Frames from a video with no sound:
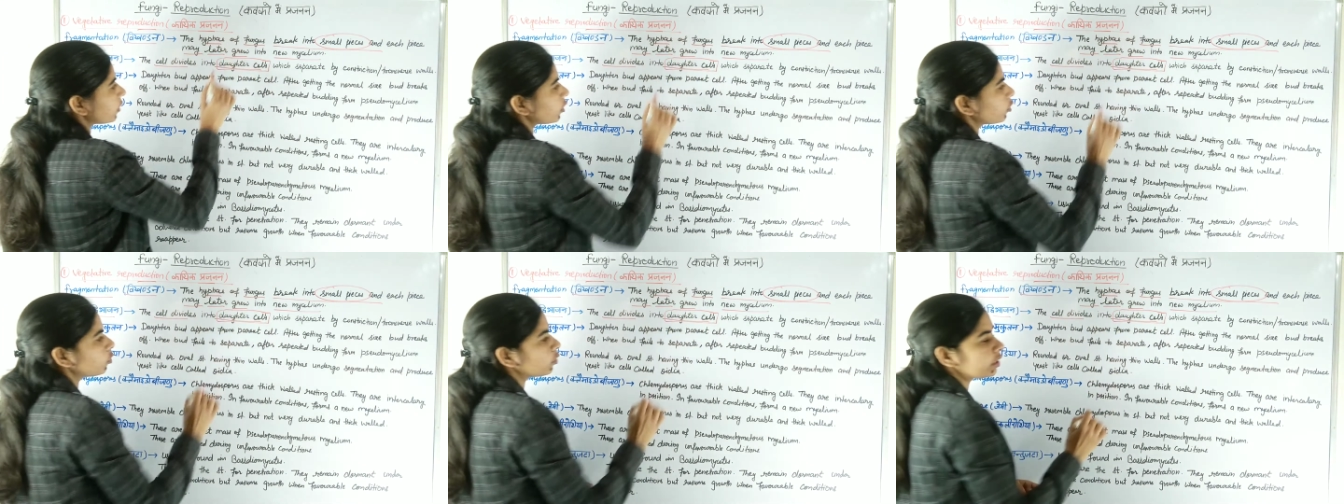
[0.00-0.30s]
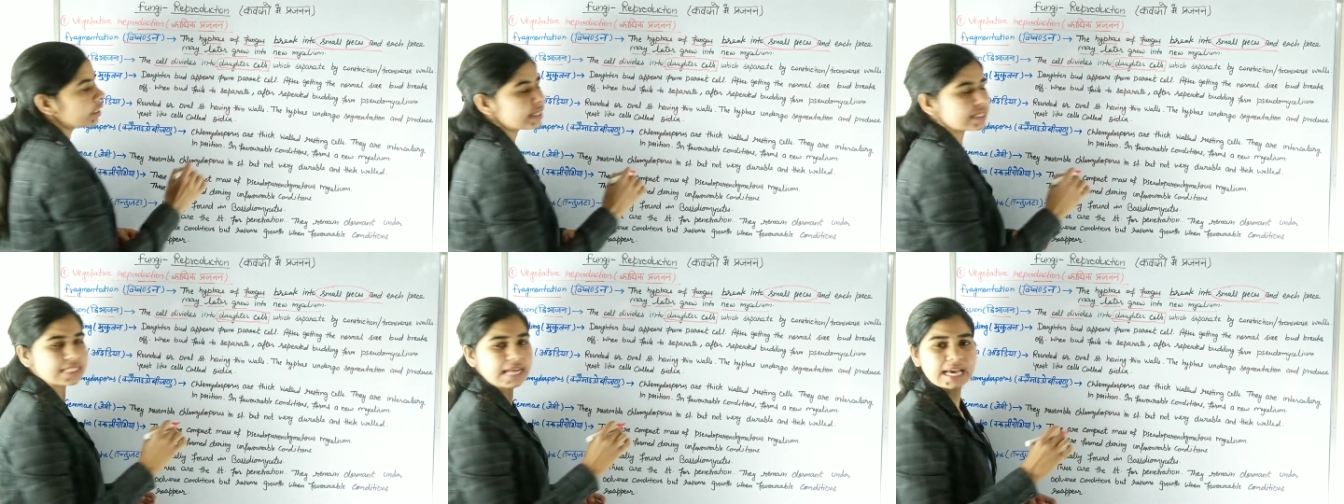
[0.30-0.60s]

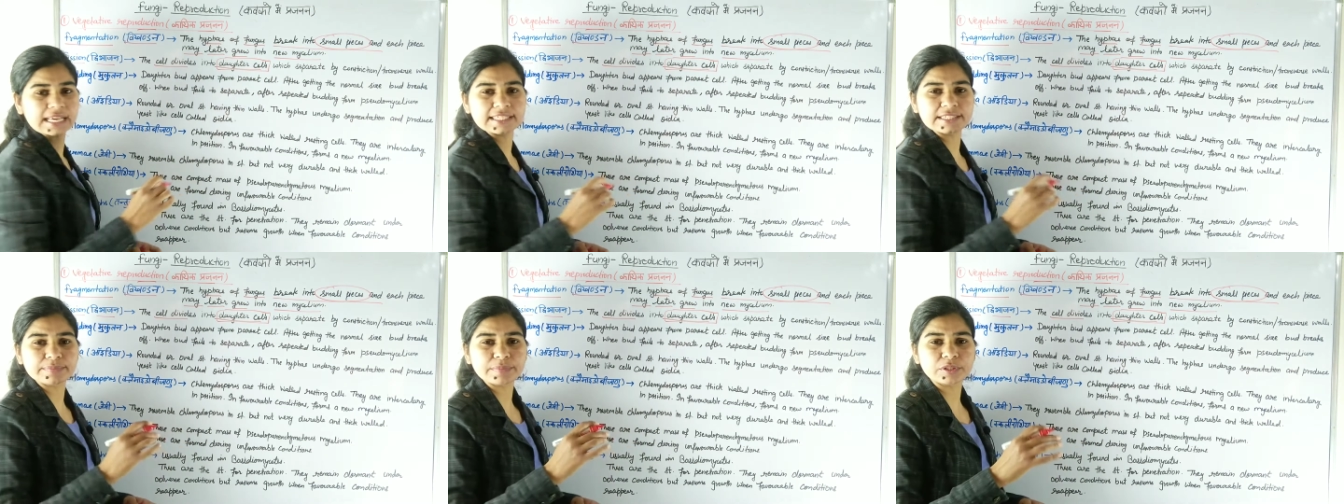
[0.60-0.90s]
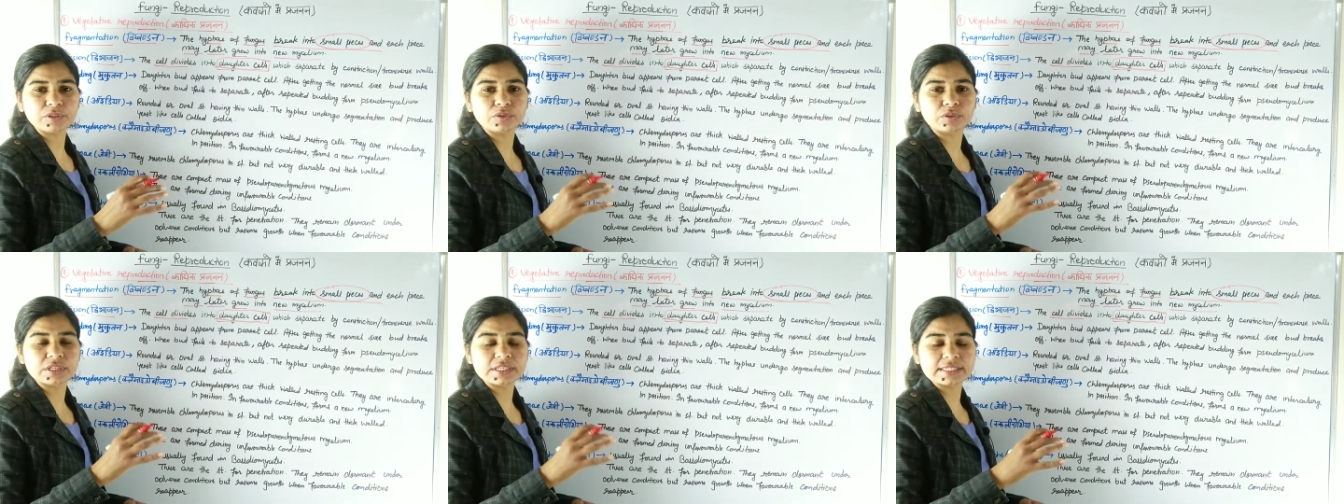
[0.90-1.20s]
क्योंकि ये साइज
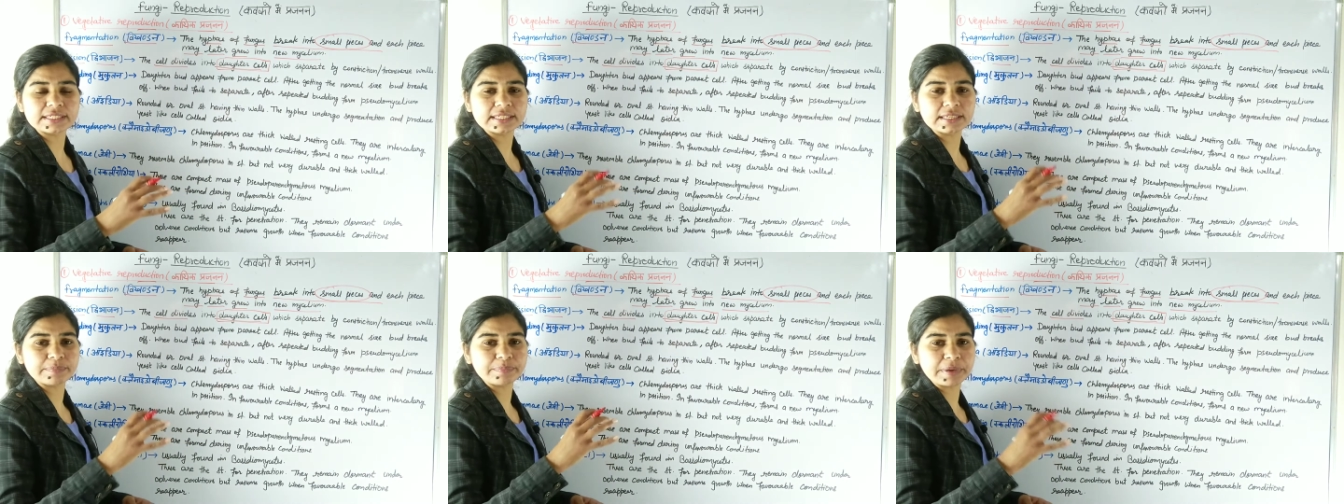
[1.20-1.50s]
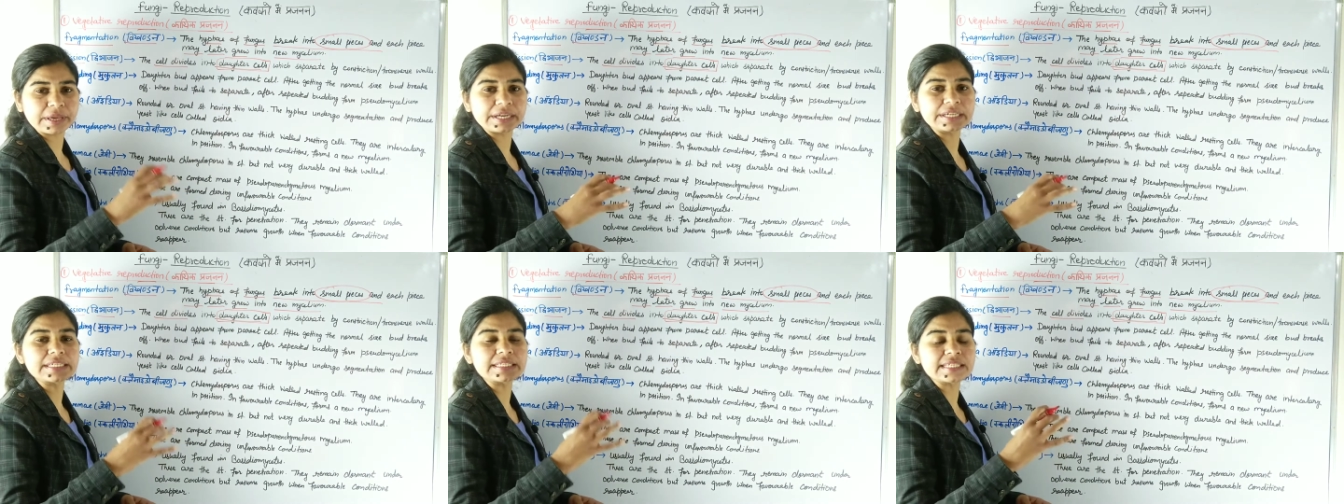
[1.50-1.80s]
में थोड़ी सी
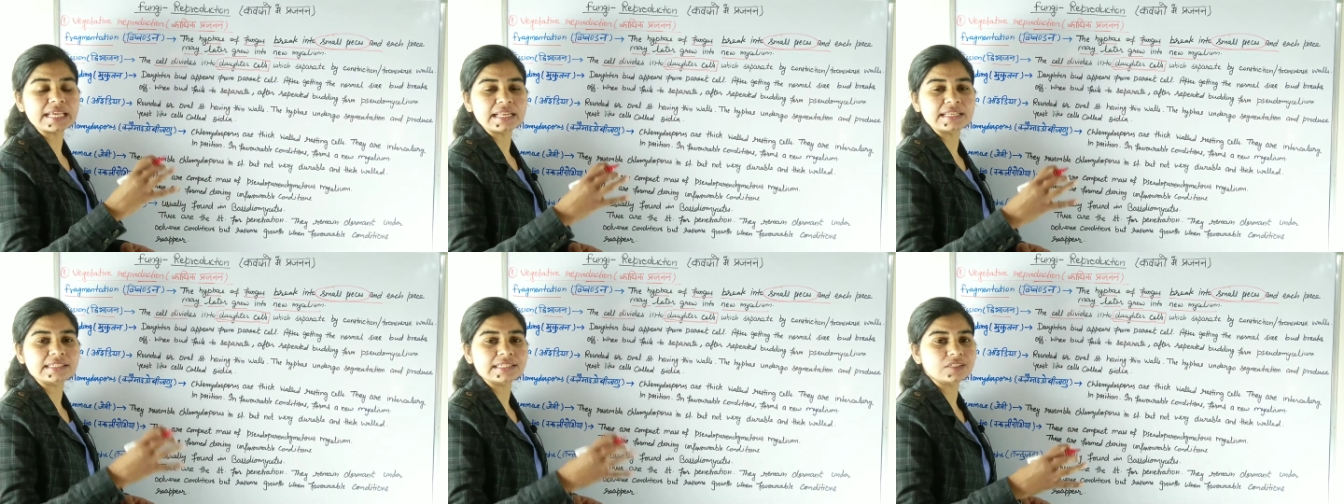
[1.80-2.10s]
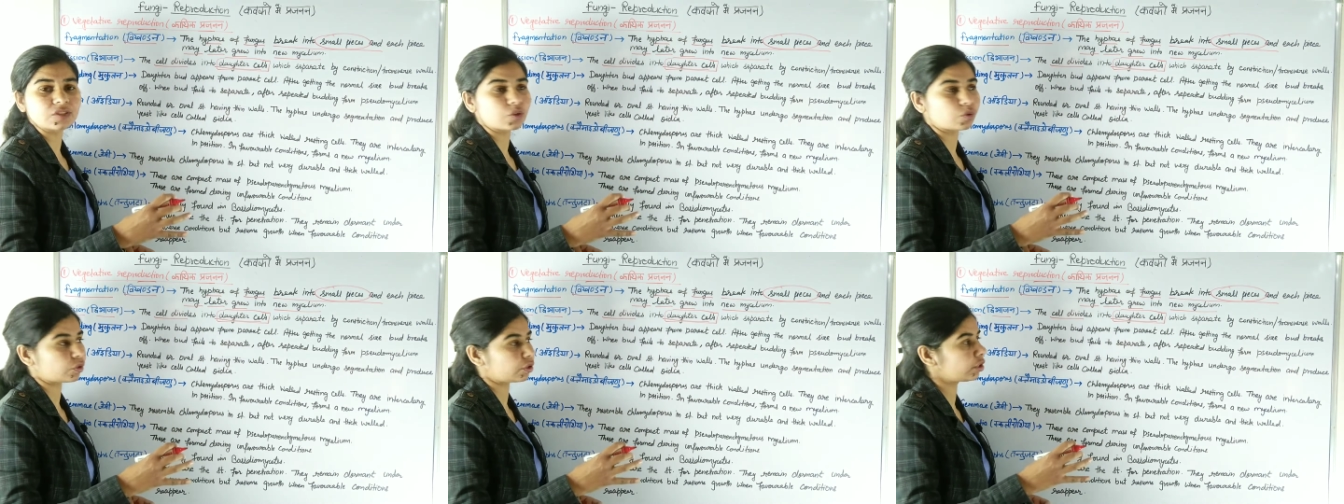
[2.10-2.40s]
पेरेंट सेल
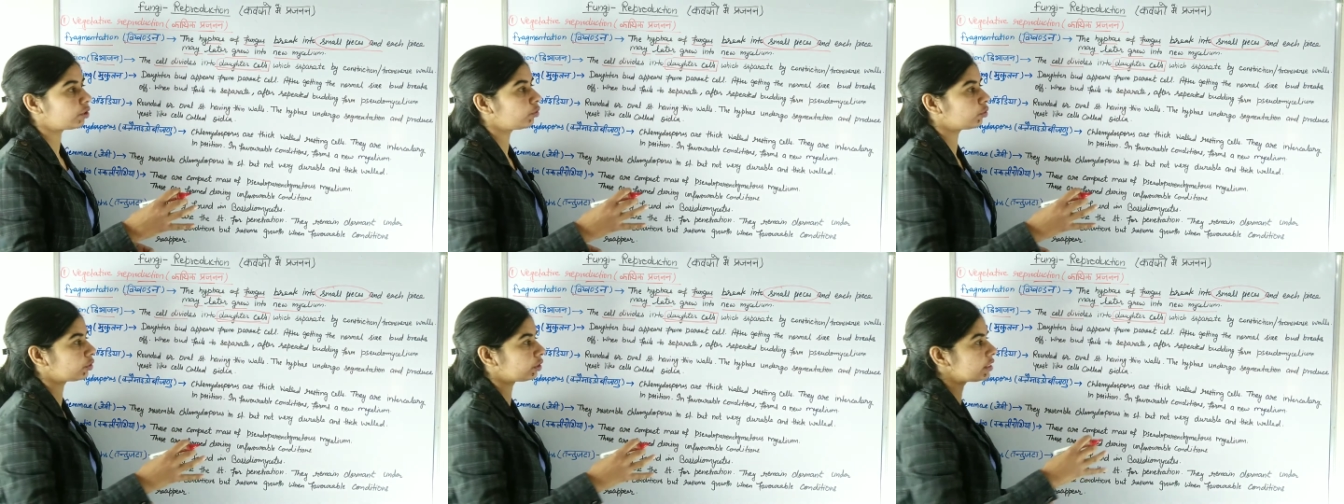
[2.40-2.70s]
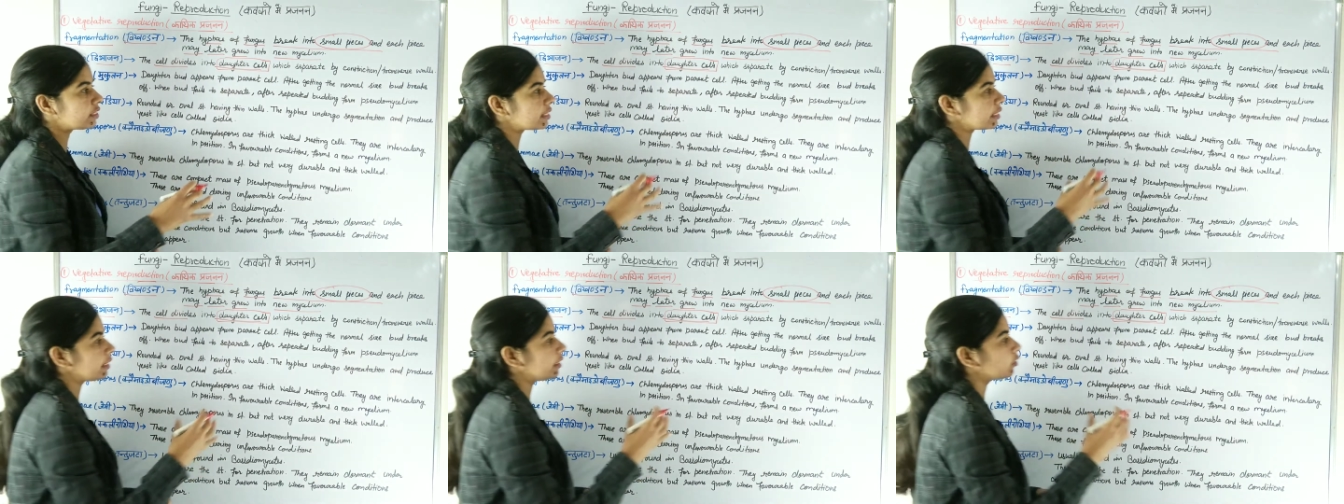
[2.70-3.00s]
से छोटी होती
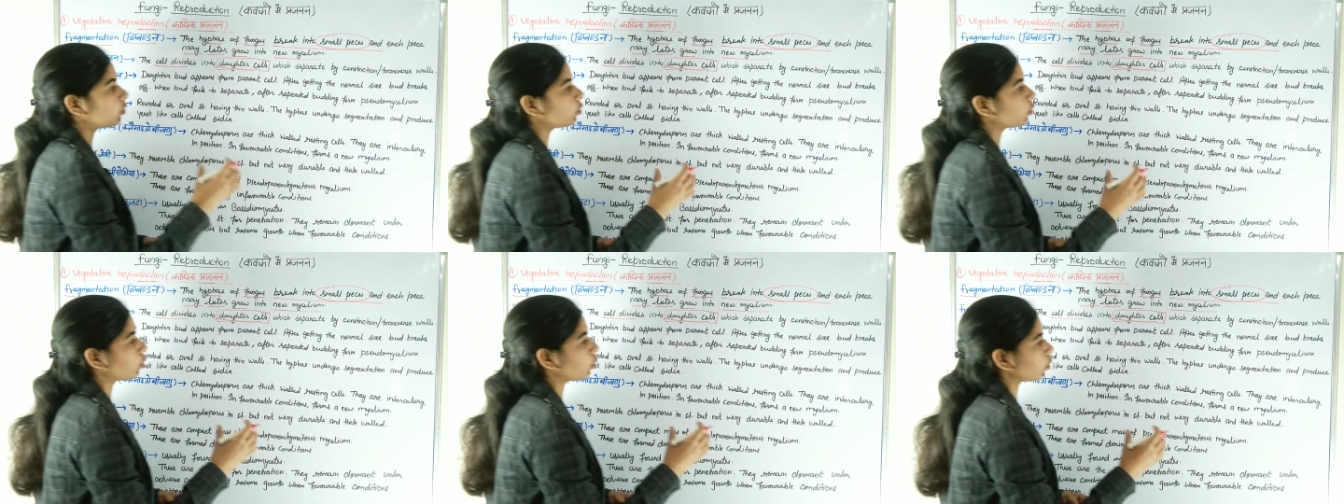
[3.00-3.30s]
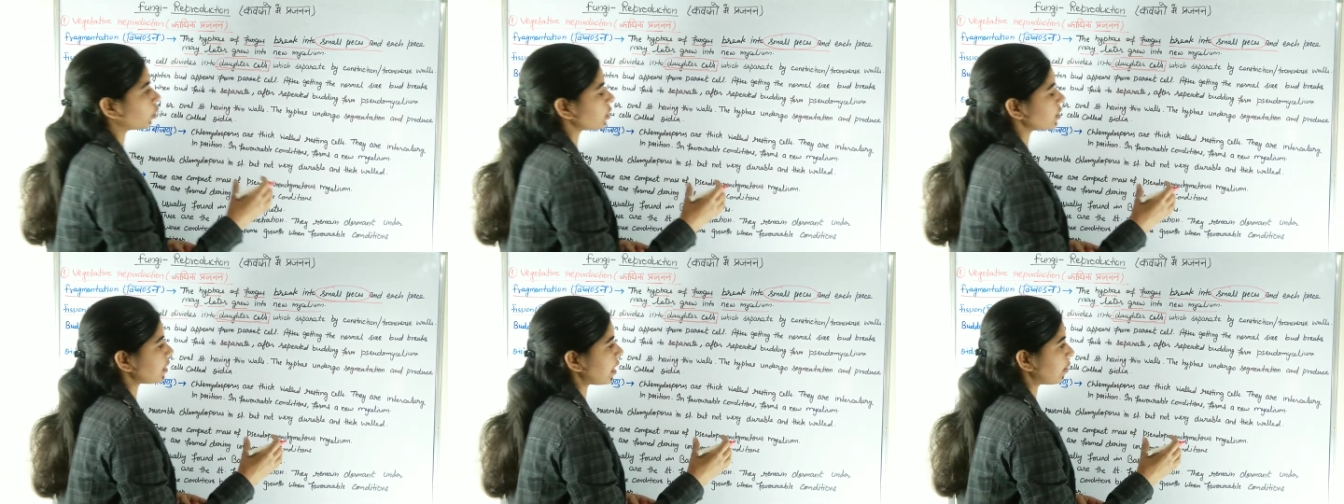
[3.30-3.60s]
है इसलिए इनको
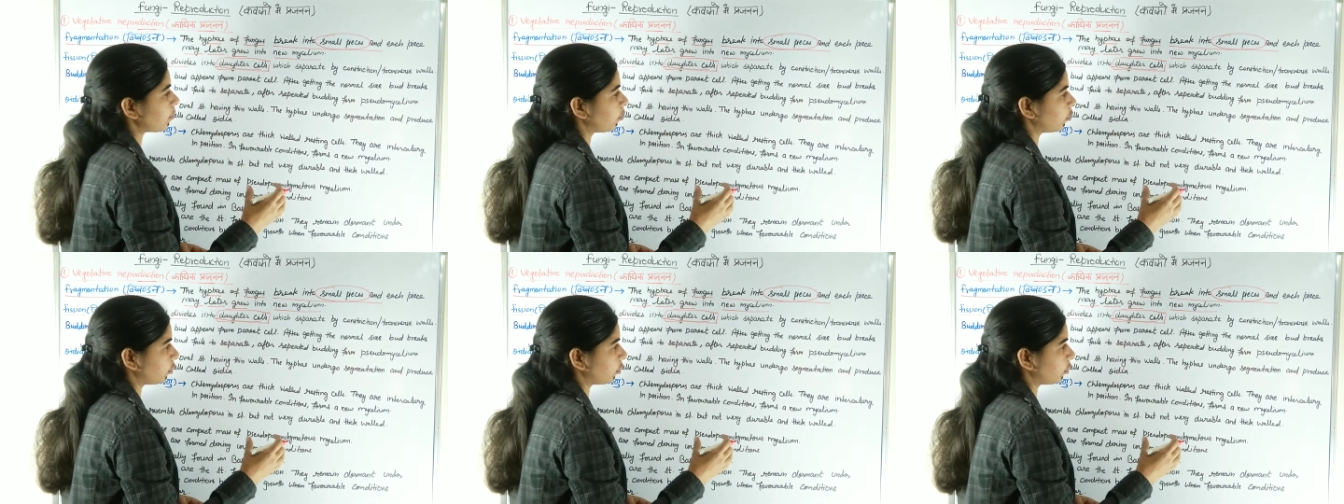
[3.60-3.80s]
डॉटर सेल